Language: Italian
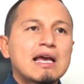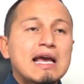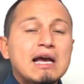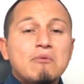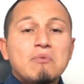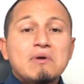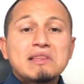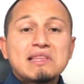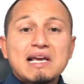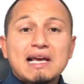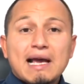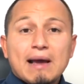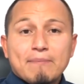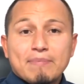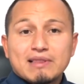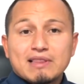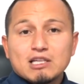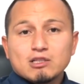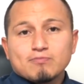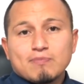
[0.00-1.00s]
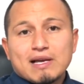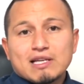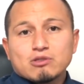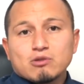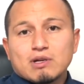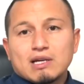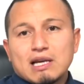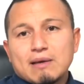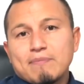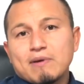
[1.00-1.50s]
e quindi capita
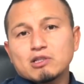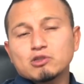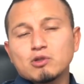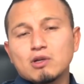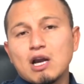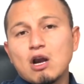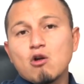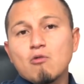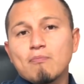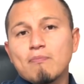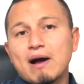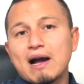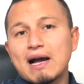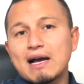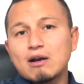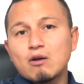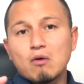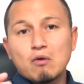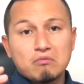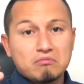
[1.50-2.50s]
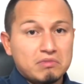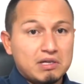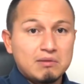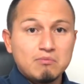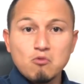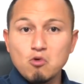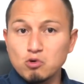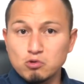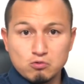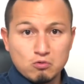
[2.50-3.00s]
spesso che le persone non pagano
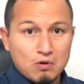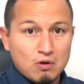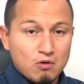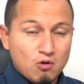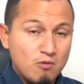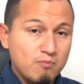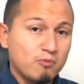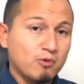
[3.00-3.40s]
il mutuo,